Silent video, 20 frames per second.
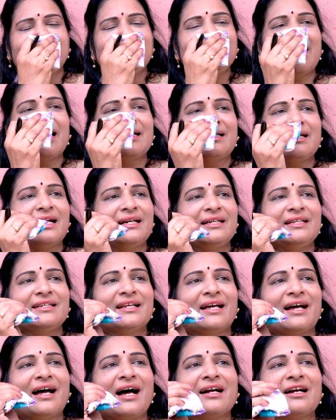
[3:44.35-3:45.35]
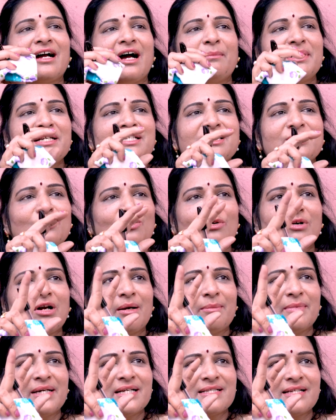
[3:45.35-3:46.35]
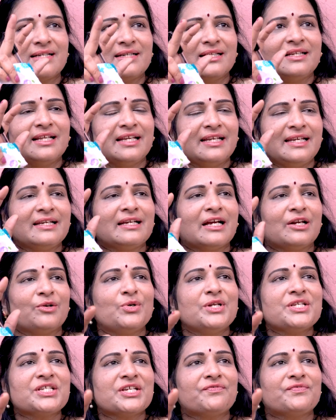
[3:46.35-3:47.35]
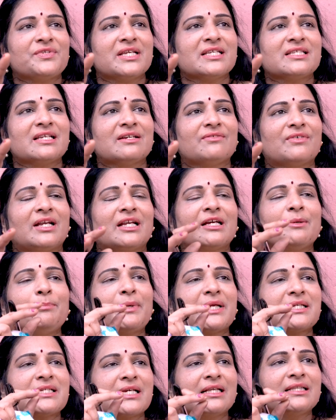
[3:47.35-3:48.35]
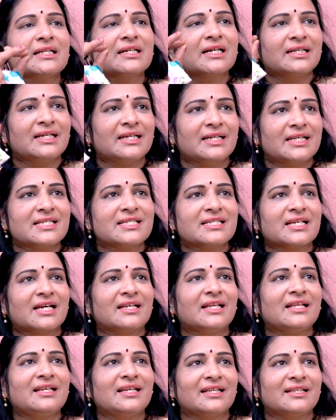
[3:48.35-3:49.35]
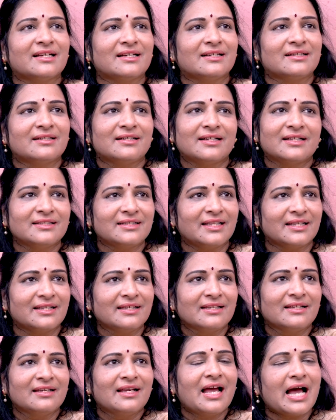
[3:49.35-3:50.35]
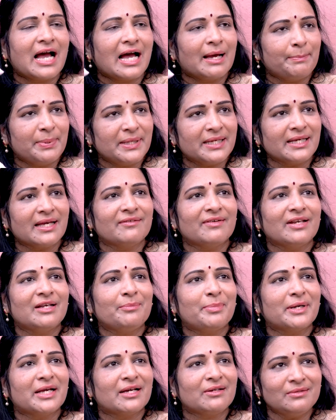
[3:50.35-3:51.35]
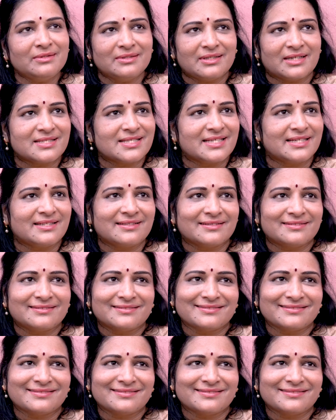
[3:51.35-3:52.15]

ఇంకా అట్లాంటి ఆ కామెంట్స్ నో కామెంట్స్ అండి నేను ఇక్కడ నుండి షిఫ్ట్ చేసిన వాళ్ళకి ప్రశాంతంగా నేను ఇచ్చానా లేదా అంతే హ్యాపీగా వెళ్ళిపోయారు దట్స్ ఇట్